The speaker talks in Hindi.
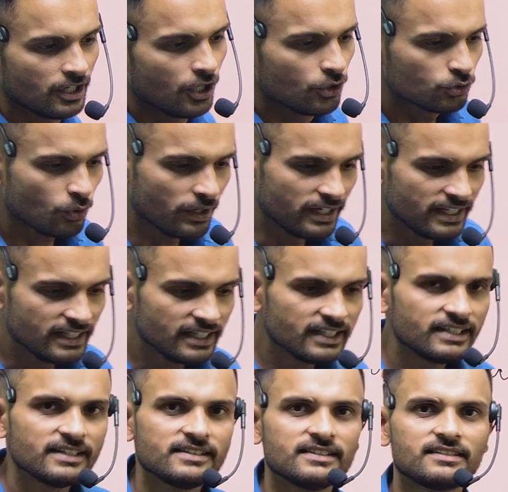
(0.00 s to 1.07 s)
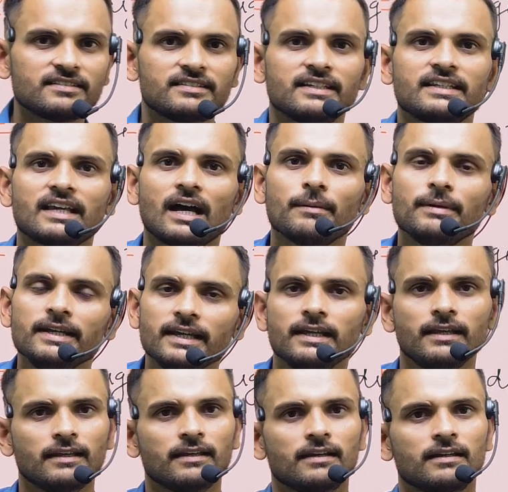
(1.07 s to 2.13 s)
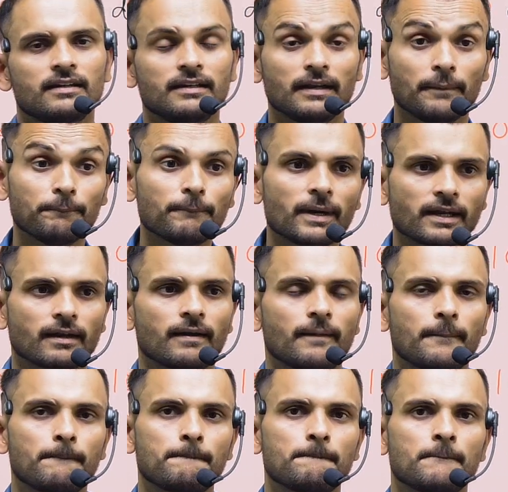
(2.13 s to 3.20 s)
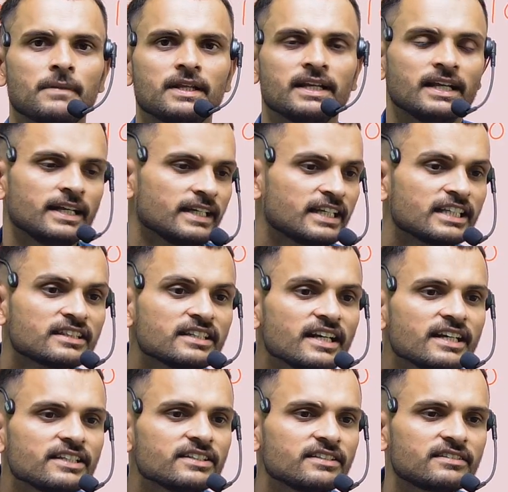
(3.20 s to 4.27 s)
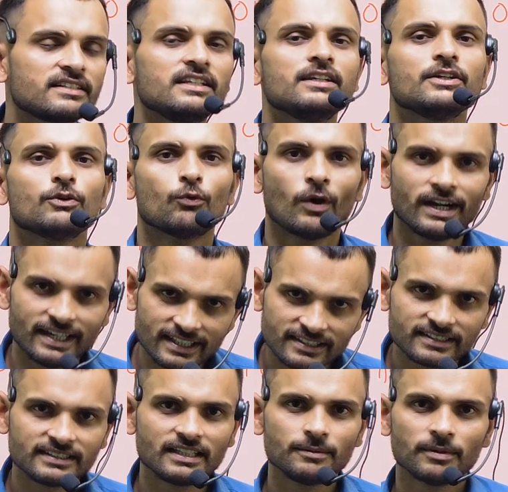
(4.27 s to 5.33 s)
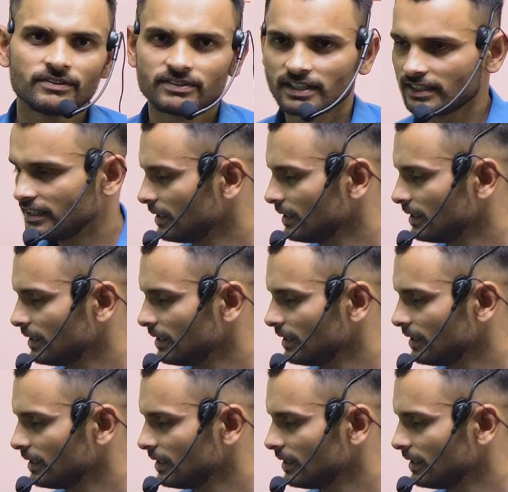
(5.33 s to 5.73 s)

तो इन्हीं डिजिट्स से क्या बनेगी नंबर कितने डिजिट्स की वन डिजिट की बन सकती है